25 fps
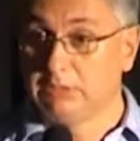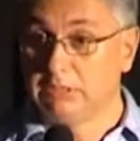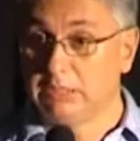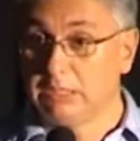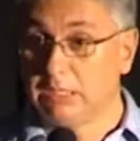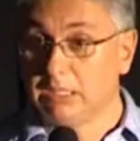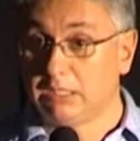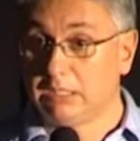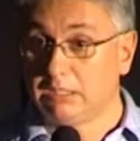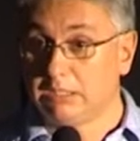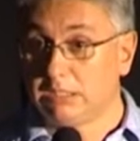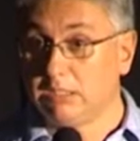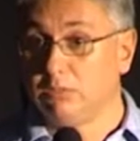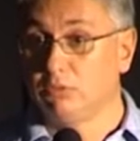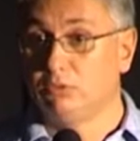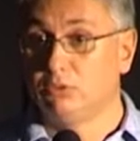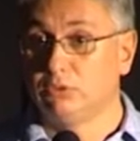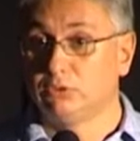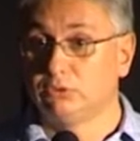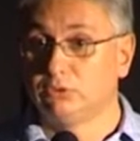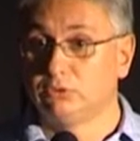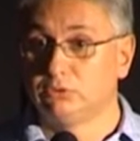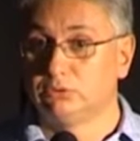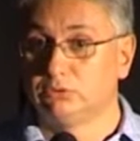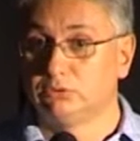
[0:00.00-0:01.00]

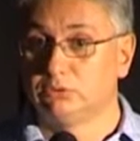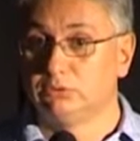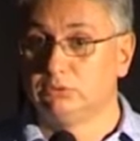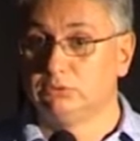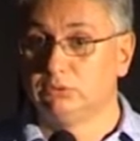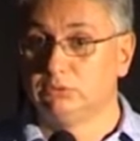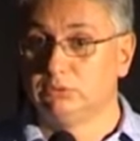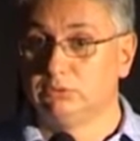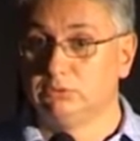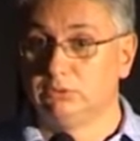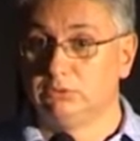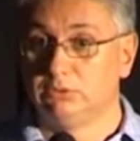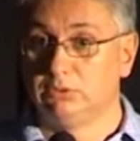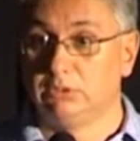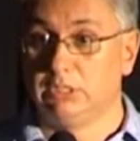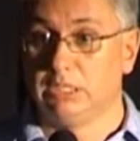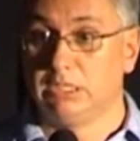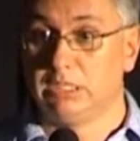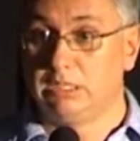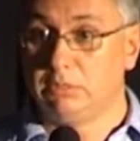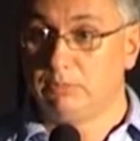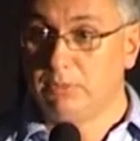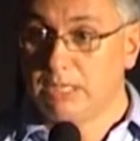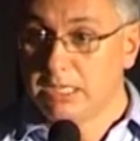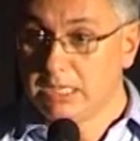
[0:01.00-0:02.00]
directivos de
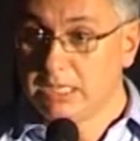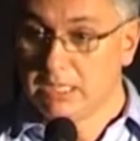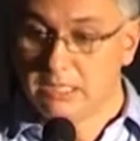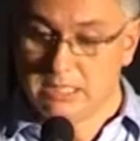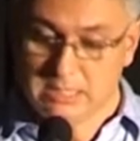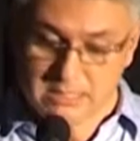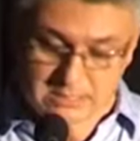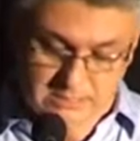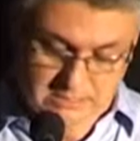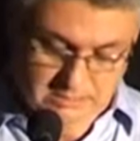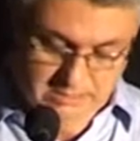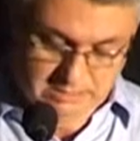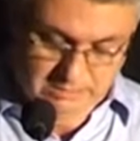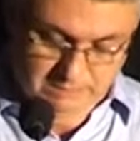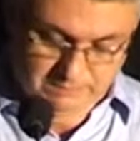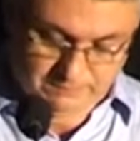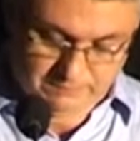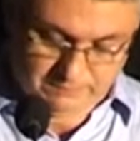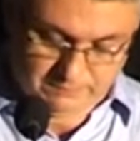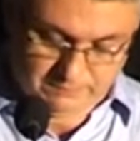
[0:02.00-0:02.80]
niveles,